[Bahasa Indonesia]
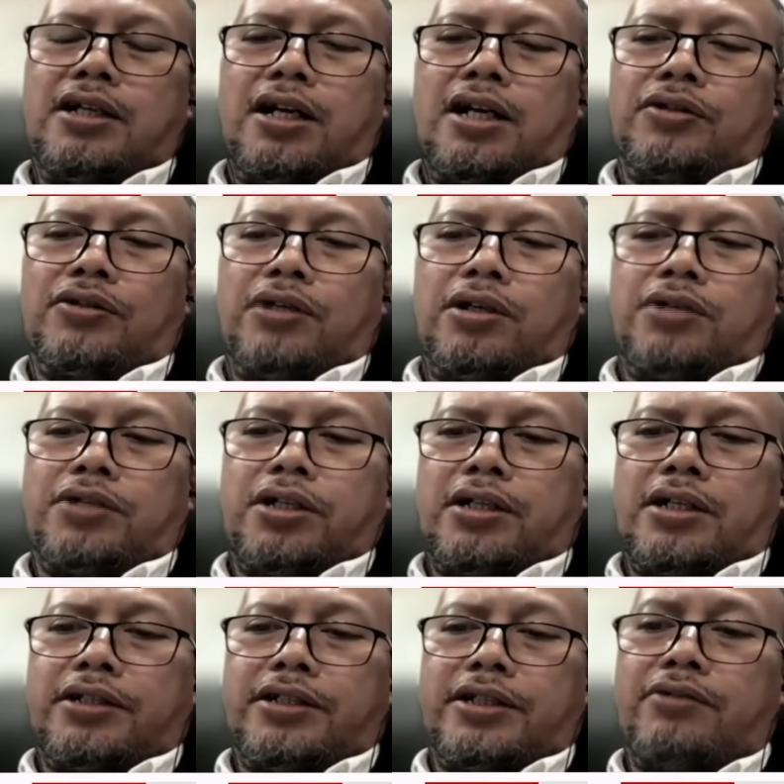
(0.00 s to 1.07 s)
atau harus
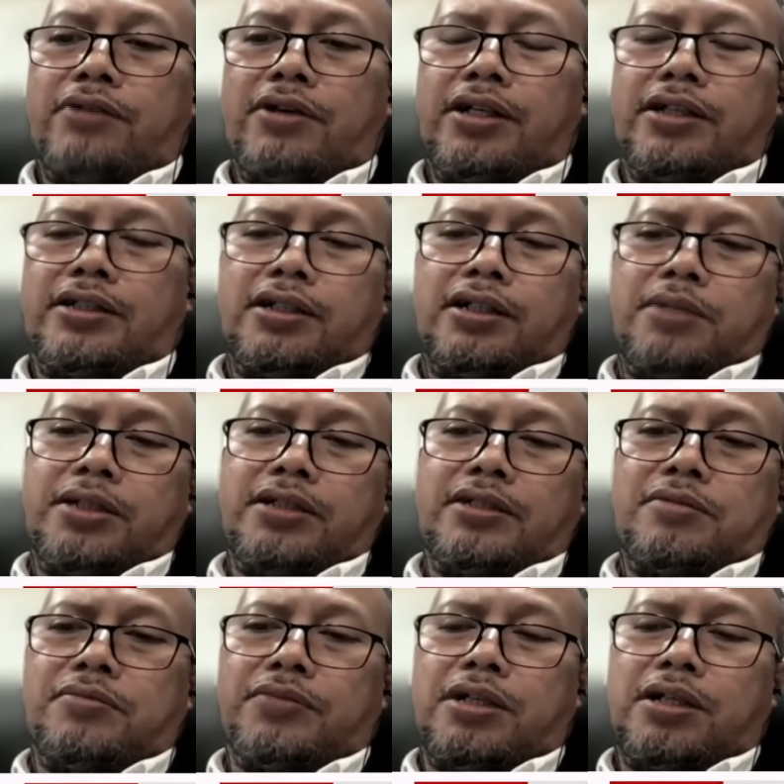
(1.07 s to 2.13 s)
ada sewa dan segala
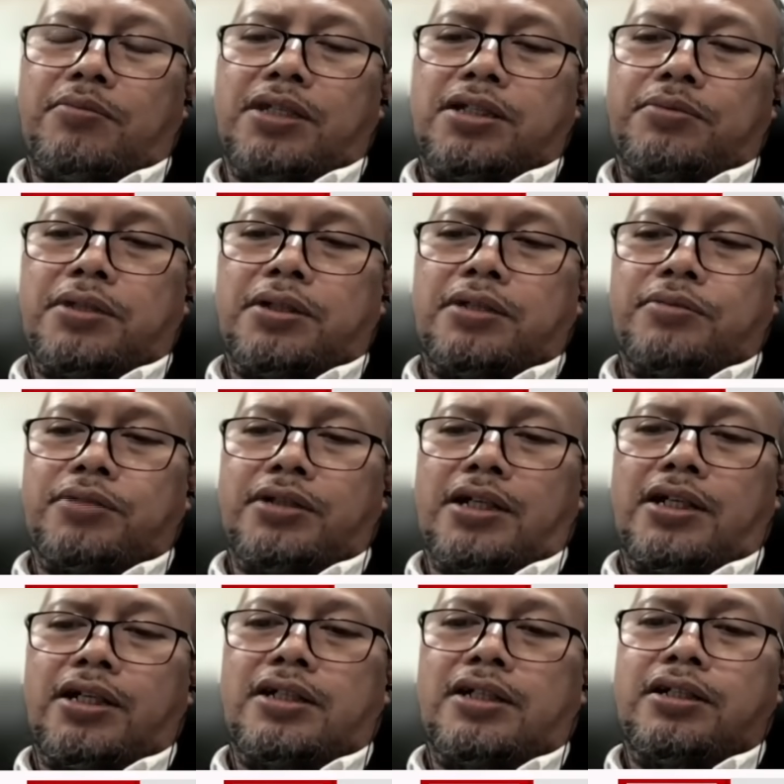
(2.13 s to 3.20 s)
macam sama seperti
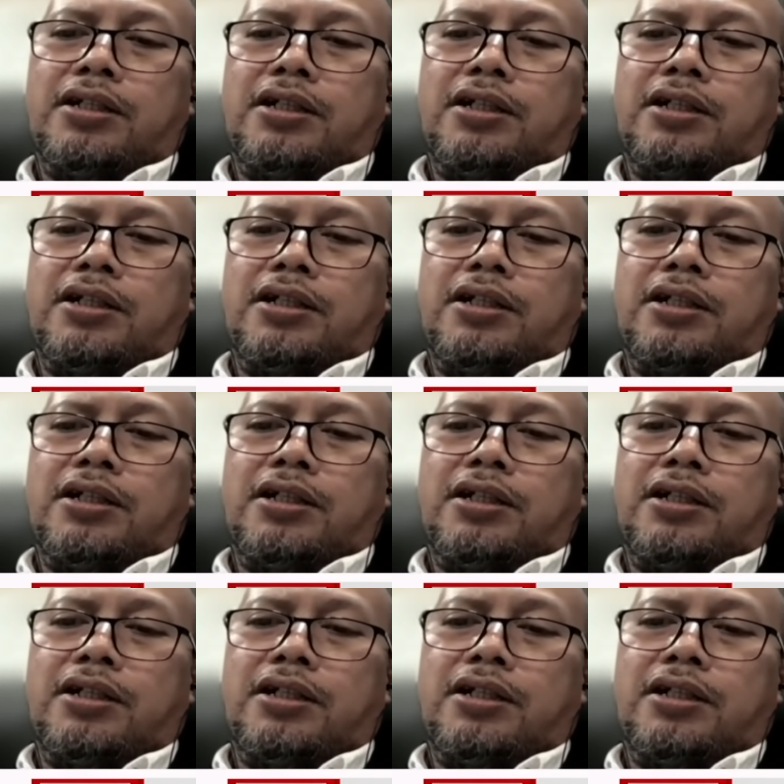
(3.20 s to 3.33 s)
misalnya